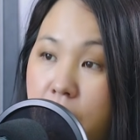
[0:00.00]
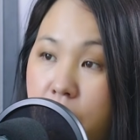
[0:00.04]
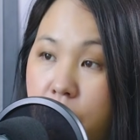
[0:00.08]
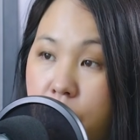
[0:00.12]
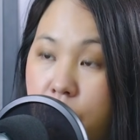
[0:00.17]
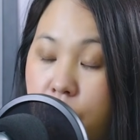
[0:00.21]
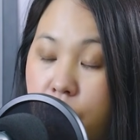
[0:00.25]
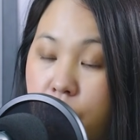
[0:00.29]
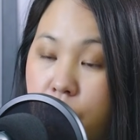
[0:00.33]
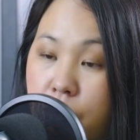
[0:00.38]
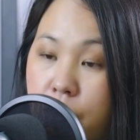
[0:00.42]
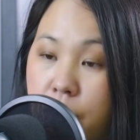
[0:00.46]
nhẹ
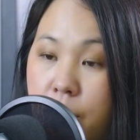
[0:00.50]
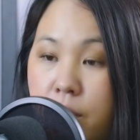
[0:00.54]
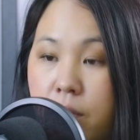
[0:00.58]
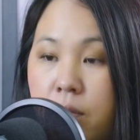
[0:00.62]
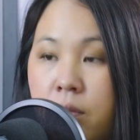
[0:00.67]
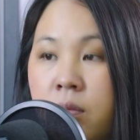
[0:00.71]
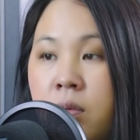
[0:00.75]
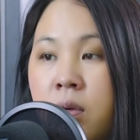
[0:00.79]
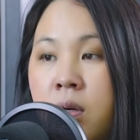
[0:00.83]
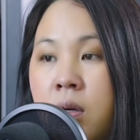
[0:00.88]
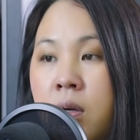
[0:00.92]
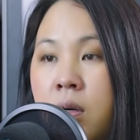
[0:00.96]
yếu
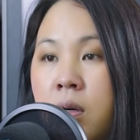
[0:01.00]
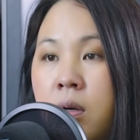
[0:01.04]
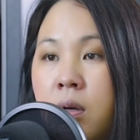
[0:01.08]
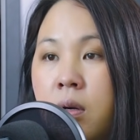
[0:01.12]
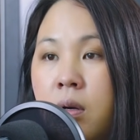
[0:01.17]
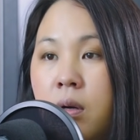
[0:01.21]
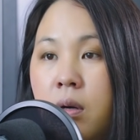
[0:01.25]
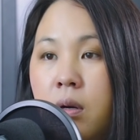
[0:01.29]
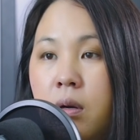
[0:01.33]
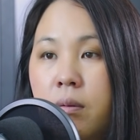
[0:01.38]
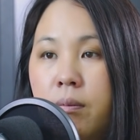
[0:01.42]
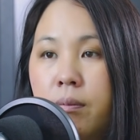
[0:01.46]

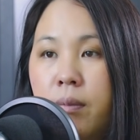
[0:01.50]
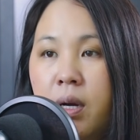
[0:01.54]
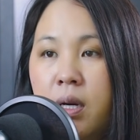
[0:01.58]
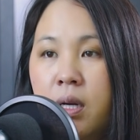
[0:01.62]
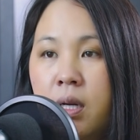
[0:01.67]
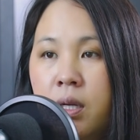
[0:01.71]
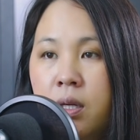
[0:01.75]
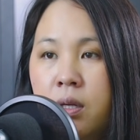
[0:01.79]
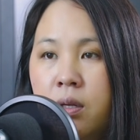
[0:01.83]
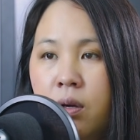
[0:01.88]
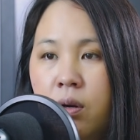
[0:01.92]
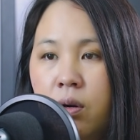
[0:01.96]
mà
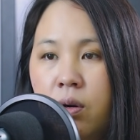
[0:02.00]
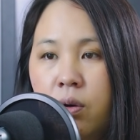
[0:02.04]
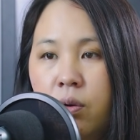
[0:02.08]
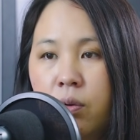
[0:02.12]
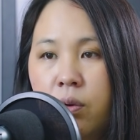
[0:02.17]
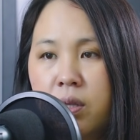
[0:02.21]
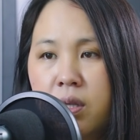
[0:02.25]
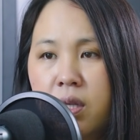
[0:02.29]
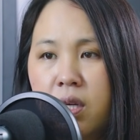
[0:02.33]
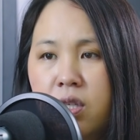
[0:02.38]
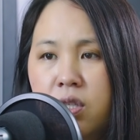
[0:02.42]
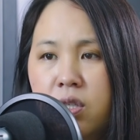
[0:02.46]
ni cháu
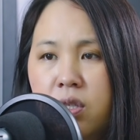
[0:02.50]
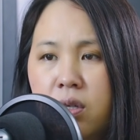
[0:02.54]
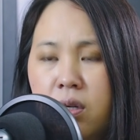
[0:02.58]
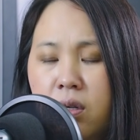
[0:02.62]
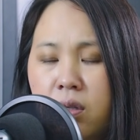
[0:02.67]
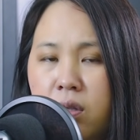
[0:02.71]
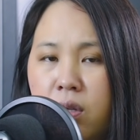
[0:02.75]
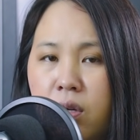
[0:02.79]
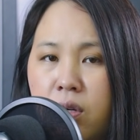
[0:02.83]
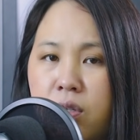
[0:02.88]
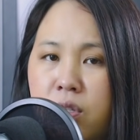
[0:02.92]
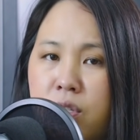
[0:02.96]
lúa ta xin
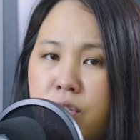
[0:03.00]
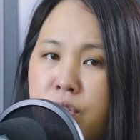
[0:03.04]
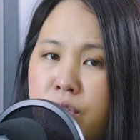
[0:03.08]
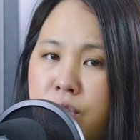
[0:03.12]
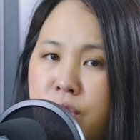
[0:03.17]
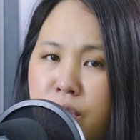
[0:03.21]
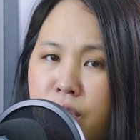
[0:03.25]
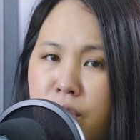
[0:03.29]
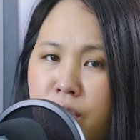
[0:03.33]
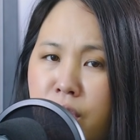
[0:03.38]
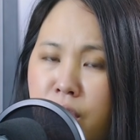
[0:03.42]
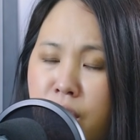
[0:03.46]
nó ta xin
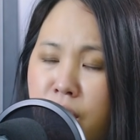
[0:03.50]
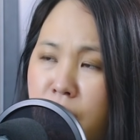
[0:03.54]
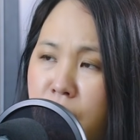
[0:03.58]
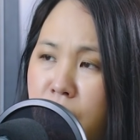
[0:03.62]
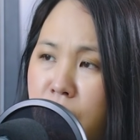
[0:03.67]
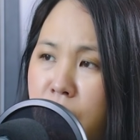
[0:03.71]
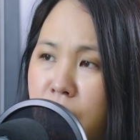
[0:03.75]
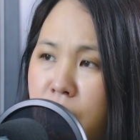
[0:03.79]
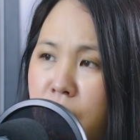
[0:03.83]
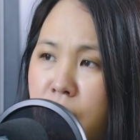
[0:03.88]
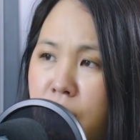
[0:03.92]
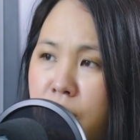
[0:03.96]

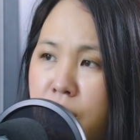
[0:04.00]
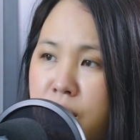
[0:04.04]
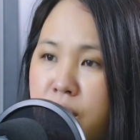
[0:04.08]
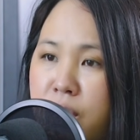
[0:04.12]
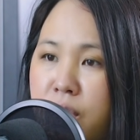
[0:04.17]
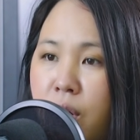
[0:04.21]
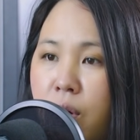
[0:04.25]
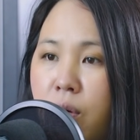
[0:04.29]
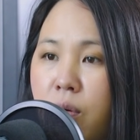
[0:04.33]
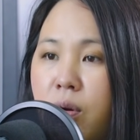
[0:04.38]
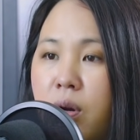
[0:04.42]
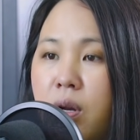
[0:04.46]
xin
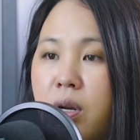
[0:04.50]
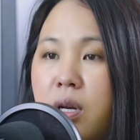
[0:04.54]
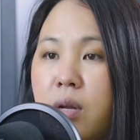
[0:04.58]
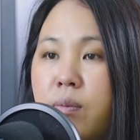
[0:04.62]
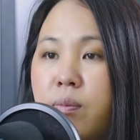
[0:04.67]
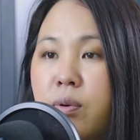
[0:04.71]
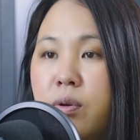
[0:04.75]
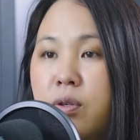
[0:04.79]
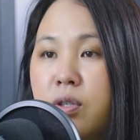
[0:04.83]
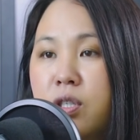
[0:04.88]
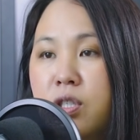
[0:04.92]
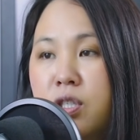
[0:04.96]
trâu là
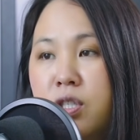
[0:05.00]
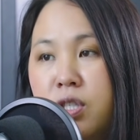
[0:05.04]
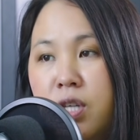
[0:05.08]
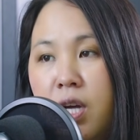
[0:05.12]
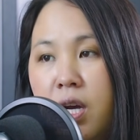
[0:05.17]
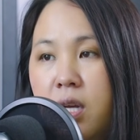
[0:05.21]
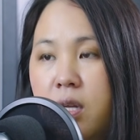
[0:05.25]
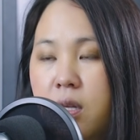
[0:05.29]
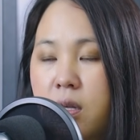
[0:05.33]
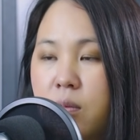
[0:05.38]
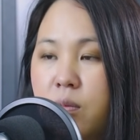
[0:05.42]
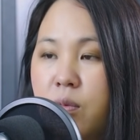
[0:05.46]
nên phô sẽ
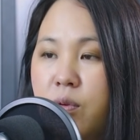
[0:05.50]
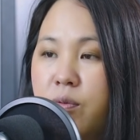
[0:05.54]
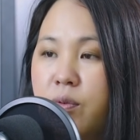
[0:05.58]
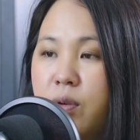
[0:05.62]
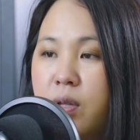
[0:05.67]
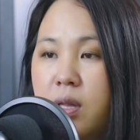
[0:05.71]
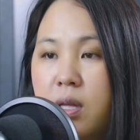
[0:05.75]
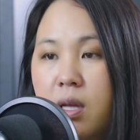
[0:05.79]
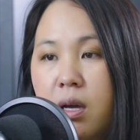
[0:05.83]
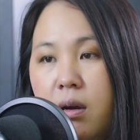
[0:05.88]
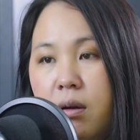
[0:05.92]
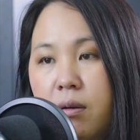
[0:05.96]
sai cho một
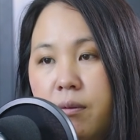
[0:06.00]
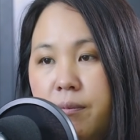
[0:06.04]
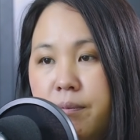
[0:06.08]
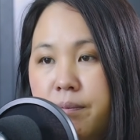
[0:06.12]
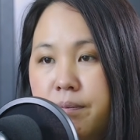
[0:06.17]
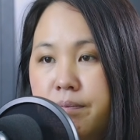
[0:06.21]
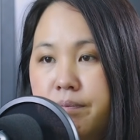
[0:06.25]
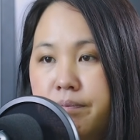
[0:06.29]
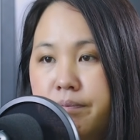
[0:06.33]
vị đạo